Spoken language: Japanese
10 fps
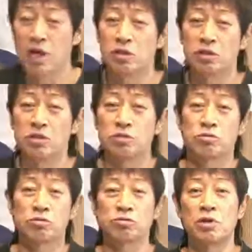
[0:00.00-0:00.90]
ですけど
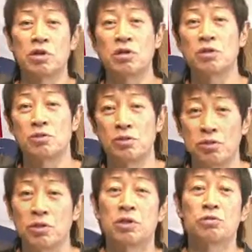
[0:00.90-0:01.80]
その裏側の
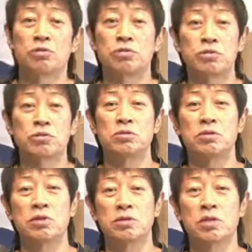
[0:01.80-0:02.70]
こういうい
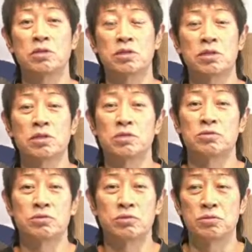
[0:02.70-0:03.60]
わゆる空手家
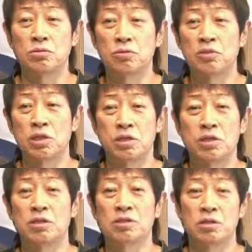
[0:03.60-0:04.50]
の持ってい
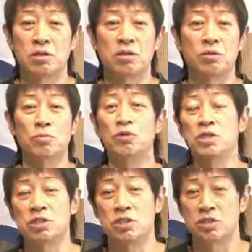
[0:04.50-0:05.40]
た、え思い
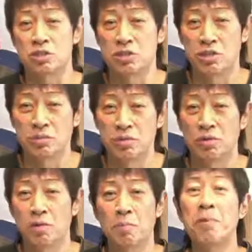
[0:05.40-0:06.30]
や精神性も
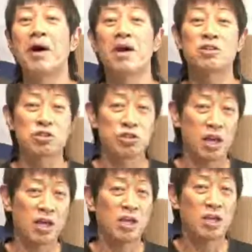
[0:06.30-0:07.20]
バランス
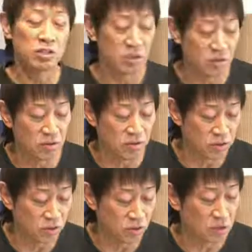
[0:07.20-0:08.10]
で伝わる
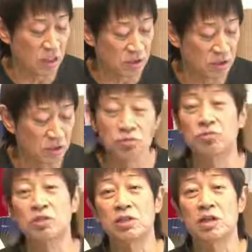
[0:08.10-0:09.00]
といいなっていうふ
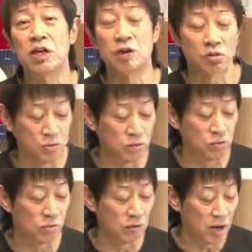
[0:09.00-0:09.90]
うに願いを込めて
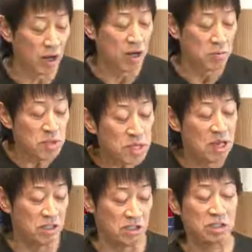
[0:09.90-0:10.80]
今回は宮
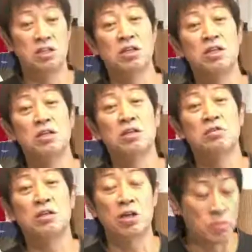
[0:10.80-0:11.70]
城2
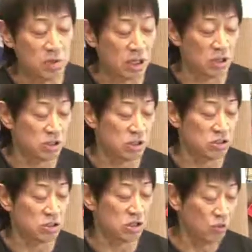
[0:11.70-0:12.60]
人の宮城先
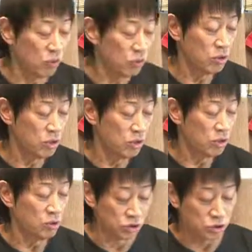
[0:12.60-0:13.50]
生を
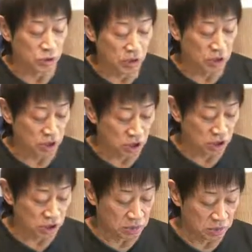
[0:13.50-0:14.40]
ご紹介させてい
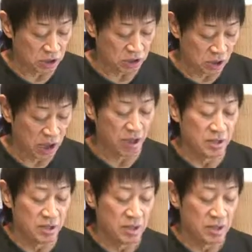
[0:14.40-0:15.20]
ただきましたさあ